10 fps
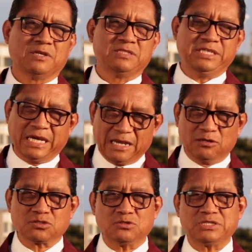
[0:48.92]

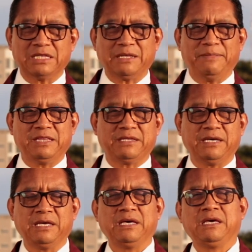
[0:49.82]
síganos
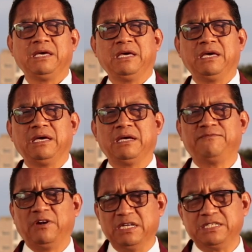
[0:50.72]
constantemente
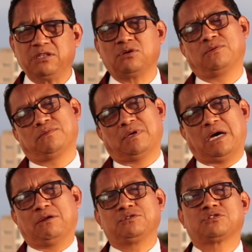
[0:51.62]
y felicito
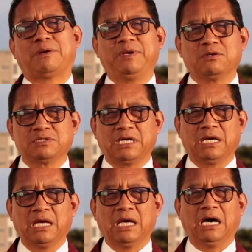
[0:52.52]
a nuestros amigos
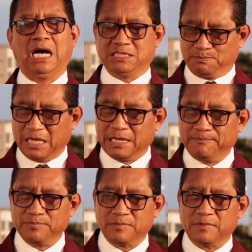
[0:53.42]
de
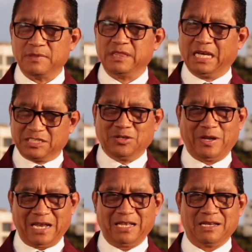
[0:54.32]
Aspadem
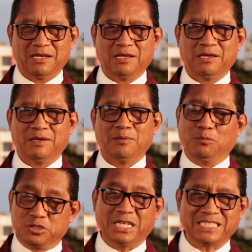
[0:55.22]
Nacional.
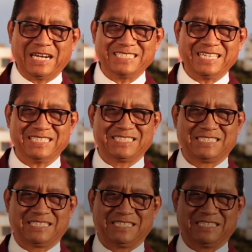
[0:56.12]
Muchas gracias.